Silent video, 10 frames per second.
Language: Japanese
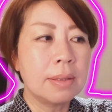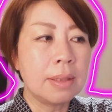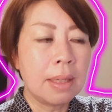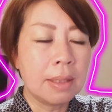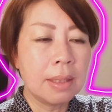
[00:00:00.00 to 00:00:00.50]

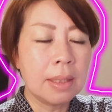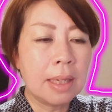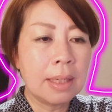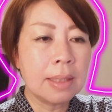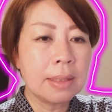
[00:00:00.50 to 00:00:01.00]
電気
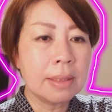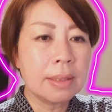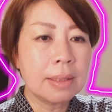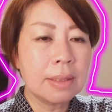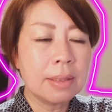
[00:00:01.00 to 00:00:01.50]
代
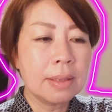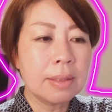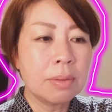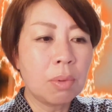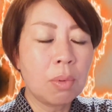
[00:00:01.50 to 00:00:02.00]

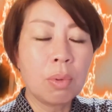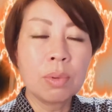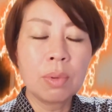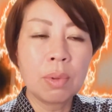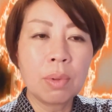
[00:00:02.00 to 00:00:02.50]
の高
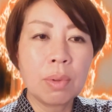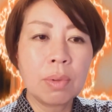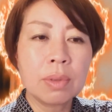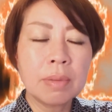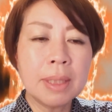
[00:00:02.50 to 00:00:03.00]
騰
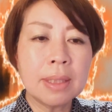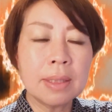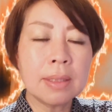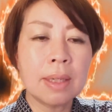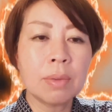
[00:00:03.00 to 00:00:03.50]
含めて
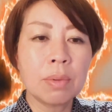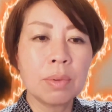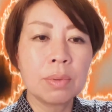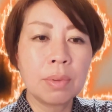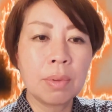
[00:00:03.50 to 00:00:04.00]
資材の
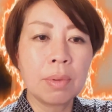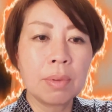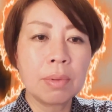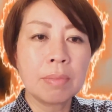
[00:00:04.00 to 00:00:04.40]
高騰